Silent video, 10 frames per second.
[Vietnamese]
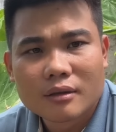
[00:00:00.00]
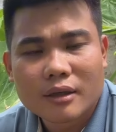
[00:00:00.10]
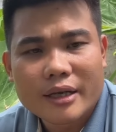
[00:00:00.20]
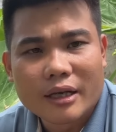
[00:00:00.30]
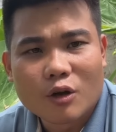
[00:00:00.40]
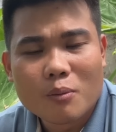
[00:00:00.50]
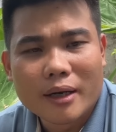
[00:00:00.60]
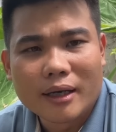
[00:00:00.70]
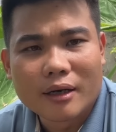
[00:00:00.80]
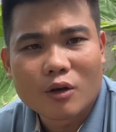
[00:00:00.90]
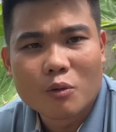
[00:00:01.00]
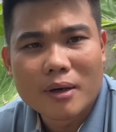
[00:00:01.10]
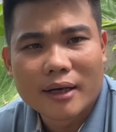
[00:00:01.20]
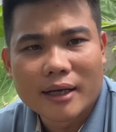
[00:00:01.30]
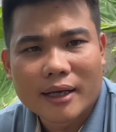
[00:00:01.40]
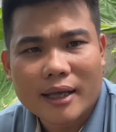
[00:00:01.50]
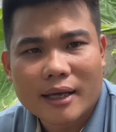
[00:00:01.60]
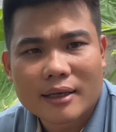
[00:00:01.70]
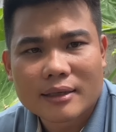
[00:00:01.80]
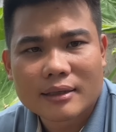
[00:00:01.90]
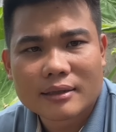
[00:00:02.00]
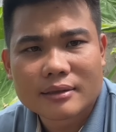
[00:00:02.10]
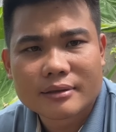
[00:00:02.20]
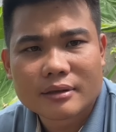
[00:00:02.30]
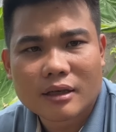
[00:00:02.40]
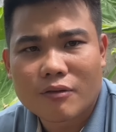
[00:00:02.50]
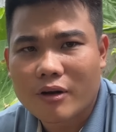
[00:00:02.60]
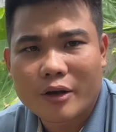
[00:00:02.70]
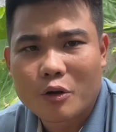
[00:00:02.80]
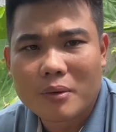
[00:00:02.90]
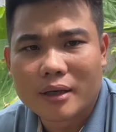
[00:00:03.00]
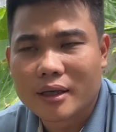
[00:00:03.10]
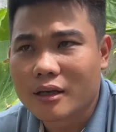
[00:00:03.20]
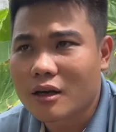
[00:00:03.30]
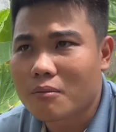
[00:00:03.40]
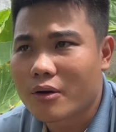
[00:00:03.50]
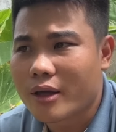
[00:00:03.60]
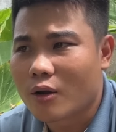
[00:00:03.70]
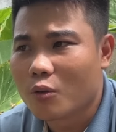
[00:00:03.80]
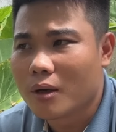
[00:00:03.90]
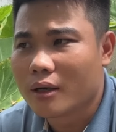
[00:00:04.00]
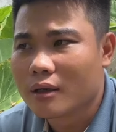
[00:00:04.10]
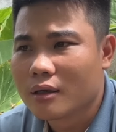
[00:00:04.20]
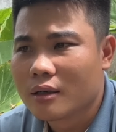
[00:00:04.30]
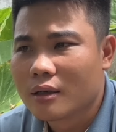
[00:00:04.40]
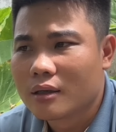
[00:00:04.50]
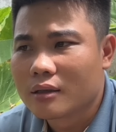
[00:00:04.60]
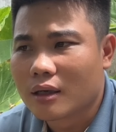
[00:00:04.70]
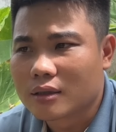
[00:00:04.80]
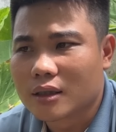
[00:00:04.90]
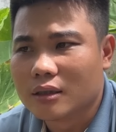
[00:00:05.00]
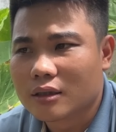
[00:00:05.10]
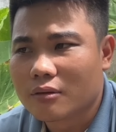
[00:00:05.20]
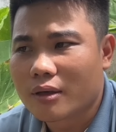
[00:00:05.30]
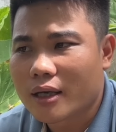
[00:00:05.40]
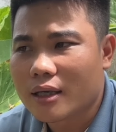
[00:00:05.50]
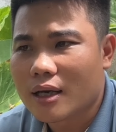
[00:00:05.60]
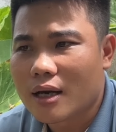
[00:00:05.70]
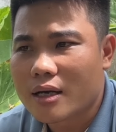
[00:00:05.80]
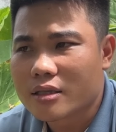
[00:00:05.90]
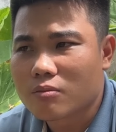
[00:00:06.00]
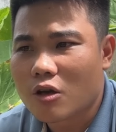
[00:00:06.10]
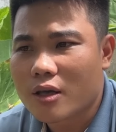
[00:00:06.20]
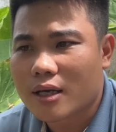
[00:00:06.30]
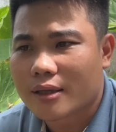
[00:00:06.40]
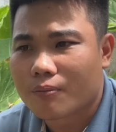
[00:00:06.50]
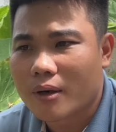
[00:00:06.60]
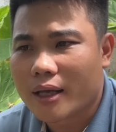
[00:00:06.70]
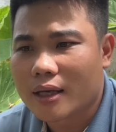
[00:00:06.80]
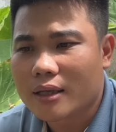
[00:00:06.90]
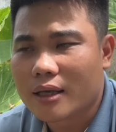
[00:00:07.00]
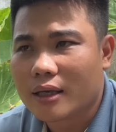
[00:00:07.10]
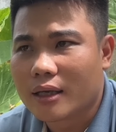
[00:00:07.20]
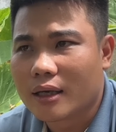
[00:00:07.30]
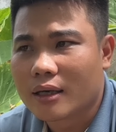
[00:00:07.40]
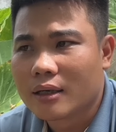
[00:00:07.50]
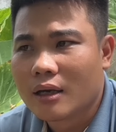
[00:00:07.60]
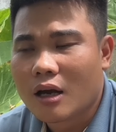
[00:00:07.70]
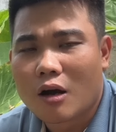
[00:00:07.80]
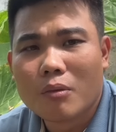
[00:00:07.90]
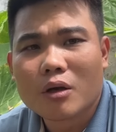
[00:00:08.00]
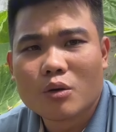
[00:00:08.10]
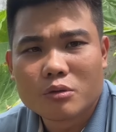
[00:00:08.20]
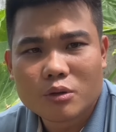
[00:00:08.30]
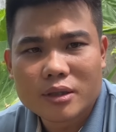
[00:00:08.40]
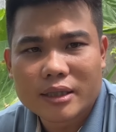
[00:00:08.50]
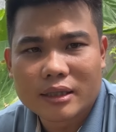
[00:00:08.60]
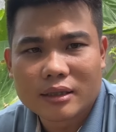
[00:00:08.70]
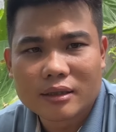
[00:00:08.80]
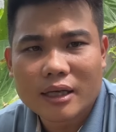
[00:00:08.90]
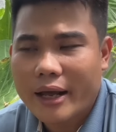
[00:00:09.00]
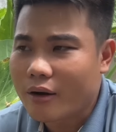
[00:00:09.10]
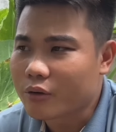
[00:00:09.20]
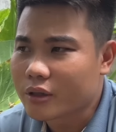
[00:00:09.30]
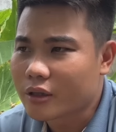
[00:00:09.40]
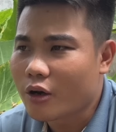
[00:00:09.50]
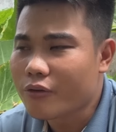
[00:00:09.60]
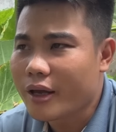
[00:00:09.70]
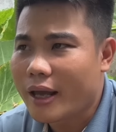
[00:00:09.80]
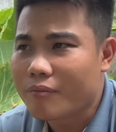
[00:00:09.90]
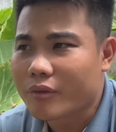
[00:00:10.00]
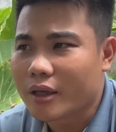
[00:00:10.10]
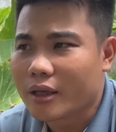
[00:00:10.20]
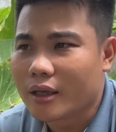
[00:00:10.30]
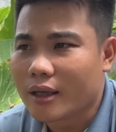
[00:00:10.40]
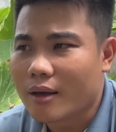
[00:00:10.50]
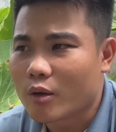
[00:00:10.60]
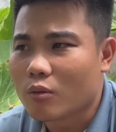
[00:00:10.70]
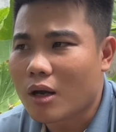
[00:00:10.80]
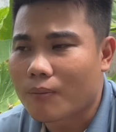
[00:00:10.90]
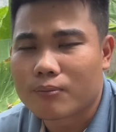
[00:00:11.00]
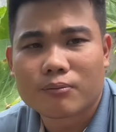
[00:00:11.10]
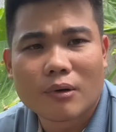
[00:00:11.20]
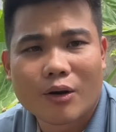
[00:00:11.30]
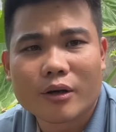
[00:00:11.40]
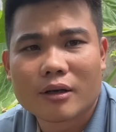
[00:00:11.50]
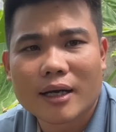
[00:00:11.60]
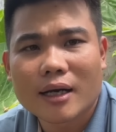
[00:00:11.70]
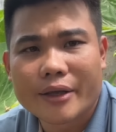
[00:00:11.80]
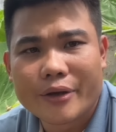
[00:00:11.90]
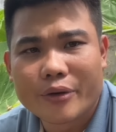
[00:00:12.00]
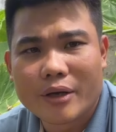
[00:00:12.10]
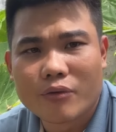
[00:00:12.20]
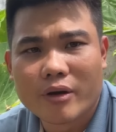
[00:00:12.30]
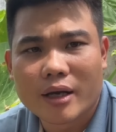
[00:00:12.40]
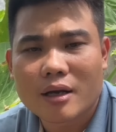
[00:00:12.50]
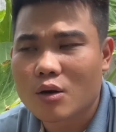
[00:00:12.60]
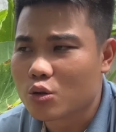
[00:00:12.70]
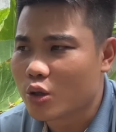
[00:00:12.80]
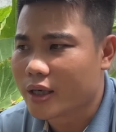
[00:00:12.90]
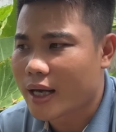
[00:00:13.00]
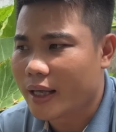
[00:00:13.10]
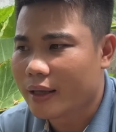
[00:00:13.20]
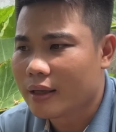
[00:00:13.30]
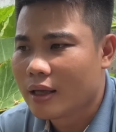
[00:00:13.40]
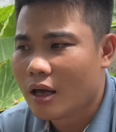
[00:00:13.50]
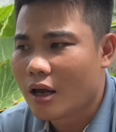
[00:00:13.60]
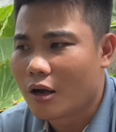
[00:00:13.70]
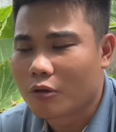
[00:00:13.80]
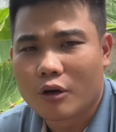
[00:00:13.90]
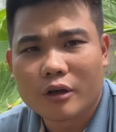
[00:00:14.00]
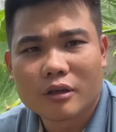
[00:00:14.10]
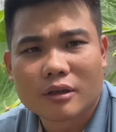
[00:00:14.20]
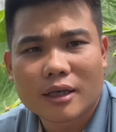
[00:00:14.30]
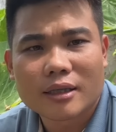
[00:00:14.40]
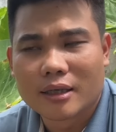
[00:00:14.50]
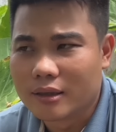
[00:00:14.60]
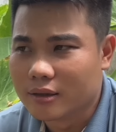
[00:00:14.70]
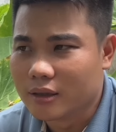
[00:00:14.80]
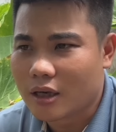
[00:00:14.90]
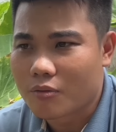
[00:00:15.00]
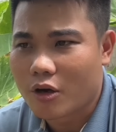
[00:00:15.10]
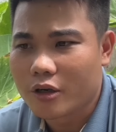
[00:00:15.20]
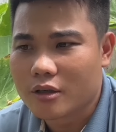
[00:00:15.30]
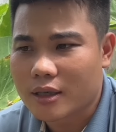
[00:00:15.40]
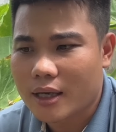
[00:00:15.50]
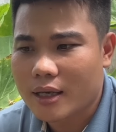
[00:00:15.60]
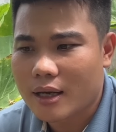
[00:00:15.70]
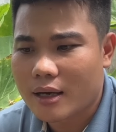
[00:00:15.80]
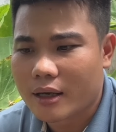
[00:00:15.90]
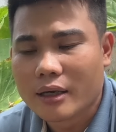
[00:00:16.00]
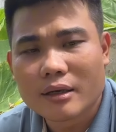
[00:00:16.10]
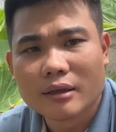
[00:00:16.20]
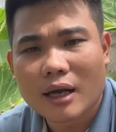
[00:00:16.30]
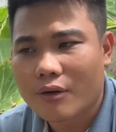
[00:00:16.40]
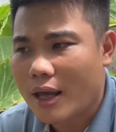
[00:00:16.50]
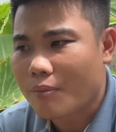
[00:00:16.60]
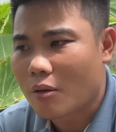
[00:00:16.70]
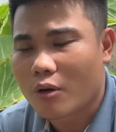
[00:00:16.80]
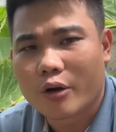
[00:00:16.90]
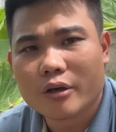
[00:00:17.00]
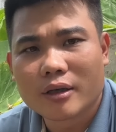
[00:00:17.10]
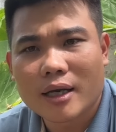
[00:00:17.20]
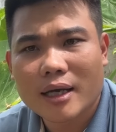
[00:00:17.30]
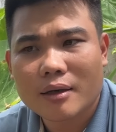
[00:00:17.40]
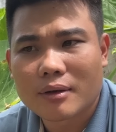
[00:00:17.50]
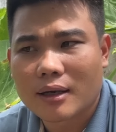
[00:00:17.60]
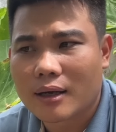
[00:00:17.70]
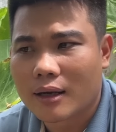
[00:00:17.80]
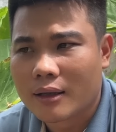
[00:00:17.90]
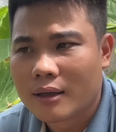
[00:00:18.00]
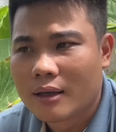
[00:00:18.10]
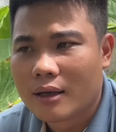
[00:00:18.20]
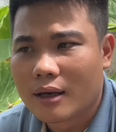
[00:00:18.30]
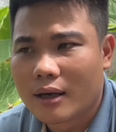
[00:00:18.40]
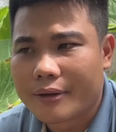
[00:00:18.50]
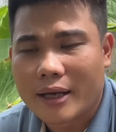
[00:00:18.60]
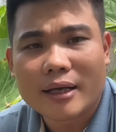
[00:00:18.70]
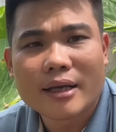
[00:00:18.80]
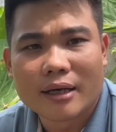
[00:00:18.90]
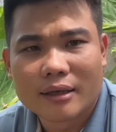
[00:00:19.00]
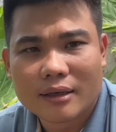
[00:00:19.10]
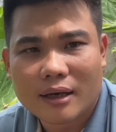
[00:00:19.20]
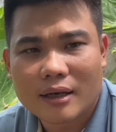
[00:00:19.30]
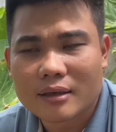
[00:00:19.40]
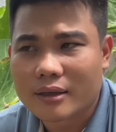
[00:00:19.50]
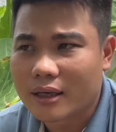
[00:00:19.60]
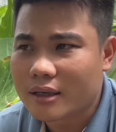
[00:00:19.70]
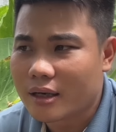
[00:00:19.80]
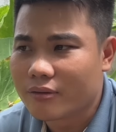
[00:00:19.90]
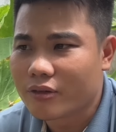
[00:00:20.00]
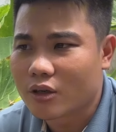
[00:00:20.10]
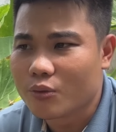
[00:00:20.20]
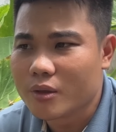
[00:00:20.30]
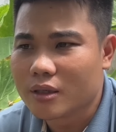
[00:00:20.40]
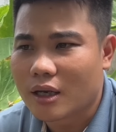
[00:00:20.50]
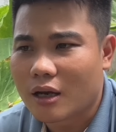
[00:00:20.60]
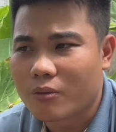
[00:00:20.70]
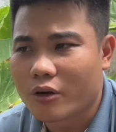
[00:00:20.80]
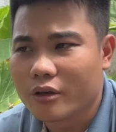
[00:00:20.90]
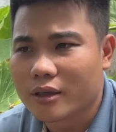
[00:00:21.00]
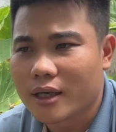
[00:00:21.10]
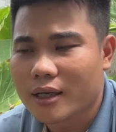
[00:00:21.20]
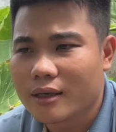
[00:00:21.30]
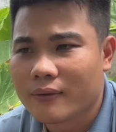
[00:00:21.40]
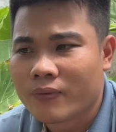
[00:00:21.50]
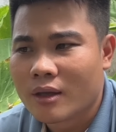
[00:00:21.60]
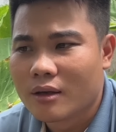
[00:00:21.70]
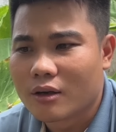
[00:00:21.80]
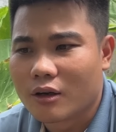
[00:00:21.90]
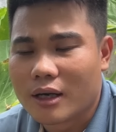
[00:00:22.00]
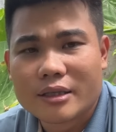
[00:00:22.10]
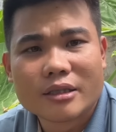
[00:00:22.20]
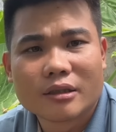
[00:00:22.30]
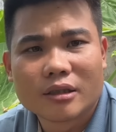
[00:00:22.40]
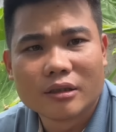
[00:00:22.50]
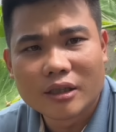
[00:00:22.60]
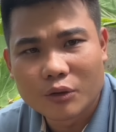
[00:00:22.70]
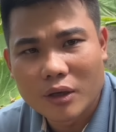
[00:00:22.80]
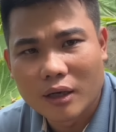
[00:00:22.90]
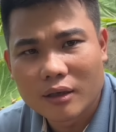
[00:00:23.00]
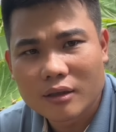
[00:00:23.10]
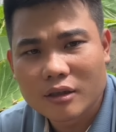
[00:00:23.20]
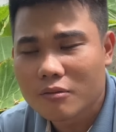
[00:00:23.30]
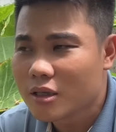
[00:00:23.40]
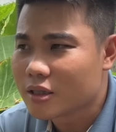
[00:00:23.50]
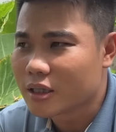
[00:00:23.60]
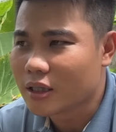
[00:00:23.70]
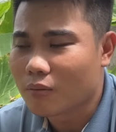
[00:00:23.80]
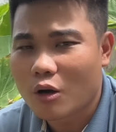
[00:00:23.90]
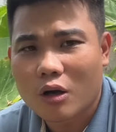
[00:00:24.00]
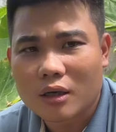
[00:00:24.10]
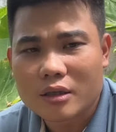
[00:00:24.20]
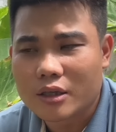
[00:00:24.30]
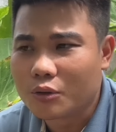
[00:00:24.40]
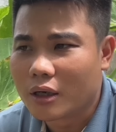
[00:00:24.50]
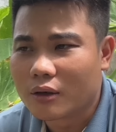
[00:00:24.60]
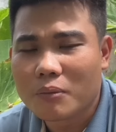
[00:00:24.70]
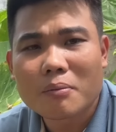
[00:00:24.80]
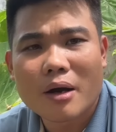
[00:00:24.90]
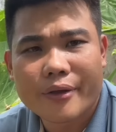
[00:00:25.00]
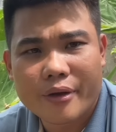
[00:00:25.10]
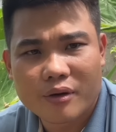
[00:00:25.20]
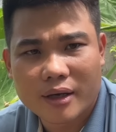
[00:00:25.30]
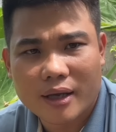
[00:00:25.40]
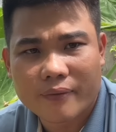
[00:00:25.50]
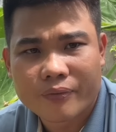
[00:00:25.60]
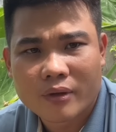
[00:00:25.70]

cái gì của mình là nó của mình nè cả nhà không phải của mình thì nó không bao giờ của mình thật sự trong cái uh, sóng gió gia tộc này á, thì không biết cô chú anh chị như thế nào chứ đối với em thì em cũng học hỏi được rất là nhiều điều về cái câu chuyện này học hỏi được cái tình người học hỏi được cái à, nghĩa cử cao đẹp học hỏi được cái cách à, à, nhẫn nhịn ha nhẫn nhịn và cũng như là học hỏi được cái gọi là sự chịu đựng giống như chị Hồng Loan đã chịu đựng biết bao nhiêu cả nha